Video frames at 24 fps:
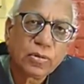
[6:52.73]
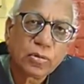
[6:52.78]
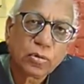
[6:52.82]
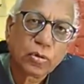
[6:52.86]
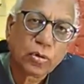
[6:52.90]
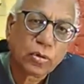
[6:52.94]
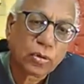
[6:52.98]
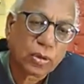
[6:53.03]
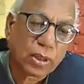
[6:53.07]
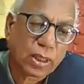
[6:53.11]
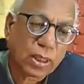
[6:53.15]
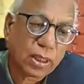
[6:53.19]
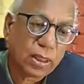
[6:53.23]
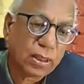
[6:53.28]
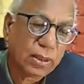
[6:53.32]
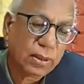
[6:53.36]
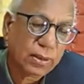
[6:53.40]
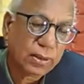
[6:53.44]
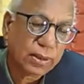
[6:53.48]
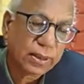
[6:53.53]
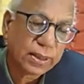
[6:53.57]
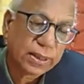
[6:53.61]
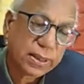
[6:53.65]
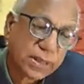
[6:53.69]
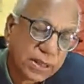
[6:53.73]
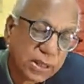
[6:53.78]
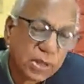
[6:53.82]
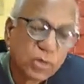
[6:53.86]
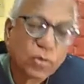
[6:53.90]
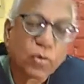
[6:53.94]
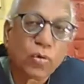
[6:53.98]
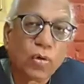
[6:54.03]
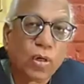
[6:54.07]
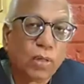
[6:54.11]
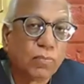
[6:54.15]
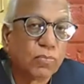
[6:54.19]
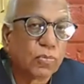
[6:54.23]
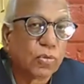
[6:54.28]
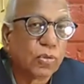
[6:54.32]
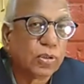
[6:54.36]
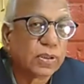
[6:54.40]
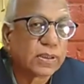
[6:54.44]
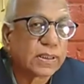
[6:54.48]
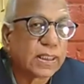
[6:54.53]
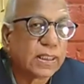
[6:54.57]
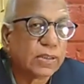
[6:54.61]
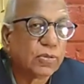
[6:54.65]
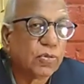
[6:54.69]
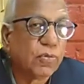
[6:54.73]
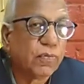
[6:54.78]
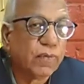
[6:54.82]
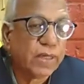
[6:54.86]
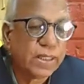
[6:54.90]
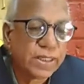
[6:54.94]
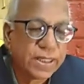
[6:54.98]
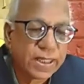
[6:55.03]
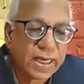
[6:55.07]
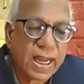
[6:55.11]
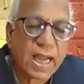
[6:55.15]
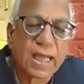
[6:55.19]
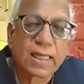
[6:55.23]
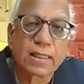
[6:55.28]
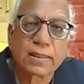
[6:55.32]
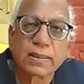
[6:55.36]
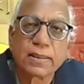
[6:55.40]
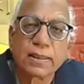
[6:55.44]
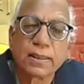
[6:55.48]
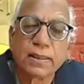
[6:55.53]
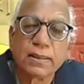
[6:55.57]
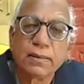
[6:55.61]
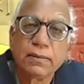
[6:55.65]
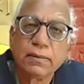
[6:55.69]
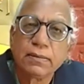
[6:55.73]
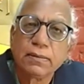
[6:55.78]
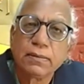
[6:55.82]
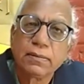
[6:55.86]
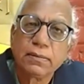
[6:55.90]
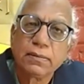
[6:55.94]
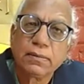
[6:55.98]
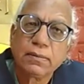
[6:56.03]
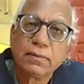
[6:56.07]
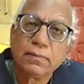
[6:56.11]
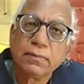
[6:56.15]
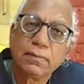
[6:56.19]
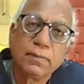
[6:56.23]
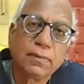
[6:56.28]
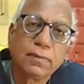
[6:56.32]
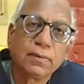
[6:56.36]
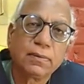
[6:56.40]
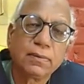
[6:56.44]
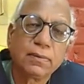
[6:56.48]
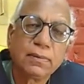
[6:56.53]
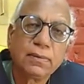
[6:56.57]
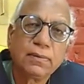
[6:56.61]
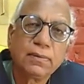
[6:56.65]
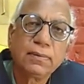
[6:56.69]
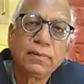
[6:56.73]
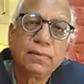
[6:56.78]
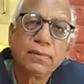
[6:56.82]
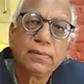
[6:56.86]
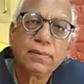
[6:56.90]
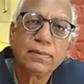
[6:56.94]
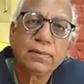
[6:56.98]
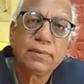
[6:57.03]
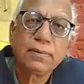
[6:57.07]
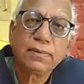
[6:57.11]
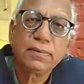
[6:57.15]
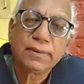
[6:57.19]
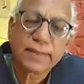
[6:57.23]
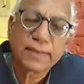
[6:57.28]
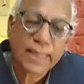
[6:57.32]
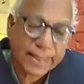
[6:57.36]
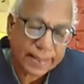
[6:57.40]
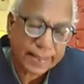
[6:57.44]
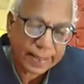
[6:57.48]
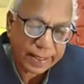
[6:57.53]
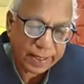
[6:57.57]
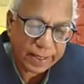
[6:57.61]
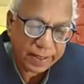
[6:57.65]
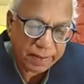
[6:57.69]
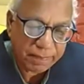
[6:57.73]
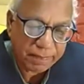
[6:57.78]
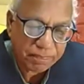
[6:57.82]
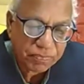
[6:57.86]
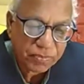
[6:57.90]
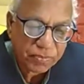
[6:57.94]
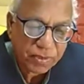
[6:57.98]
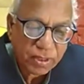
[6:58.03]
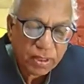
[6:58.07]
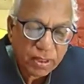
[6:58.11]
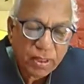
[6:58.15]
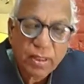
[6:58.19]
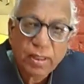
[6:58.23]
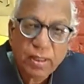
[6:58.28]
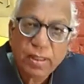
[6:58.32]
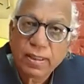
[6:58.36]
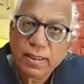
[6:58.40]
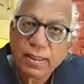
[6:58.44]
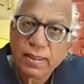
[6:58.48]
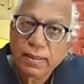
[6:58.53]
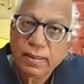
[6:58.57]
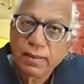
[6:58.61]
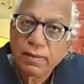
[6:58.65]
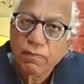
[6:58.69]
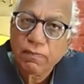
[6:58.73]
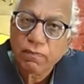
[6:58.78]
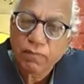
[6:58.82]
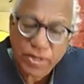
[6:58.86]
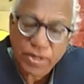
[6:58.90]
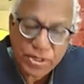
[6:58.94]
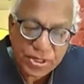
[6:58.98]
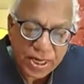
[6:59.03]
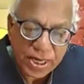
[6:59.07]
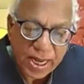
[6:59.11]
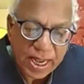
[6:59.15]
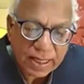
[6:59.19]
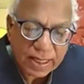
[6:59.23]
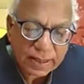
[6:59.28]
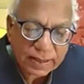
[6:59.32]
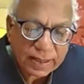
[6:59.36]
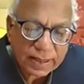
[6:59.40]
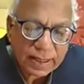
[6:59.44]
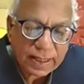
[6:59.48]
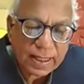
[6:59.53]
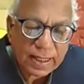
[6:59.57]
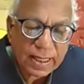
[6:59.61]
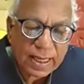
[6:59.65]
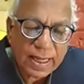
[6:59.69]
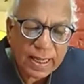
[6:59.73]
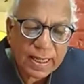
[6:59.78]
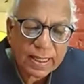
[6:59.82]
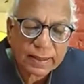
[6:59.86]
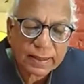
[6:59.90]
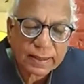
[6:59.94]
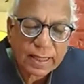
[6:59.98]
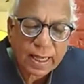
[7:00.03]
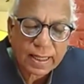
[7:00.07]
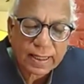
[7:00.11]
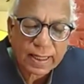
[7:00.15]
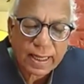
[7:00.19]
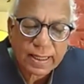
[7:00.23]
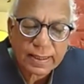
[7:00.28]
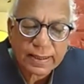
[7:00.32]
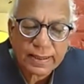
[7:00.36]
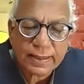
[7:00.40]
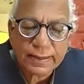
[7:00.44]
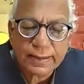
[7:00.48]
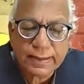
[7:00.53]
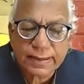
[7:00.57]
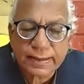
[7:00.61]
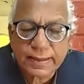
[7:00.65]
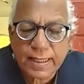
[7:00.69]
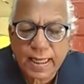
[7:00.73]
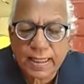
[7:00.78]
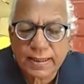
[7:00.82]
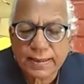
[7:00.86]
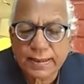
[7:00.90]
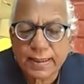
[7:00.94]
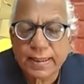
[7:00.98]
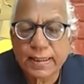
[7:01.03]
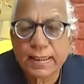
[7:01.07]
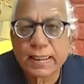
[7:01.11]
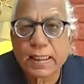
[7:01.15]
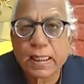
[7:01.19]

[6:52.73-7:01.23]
तो इसी को हमको इसका जो व्यंजनार्थ है वो जानना है व्यंजनार्थ है लहर तारा की दिशा से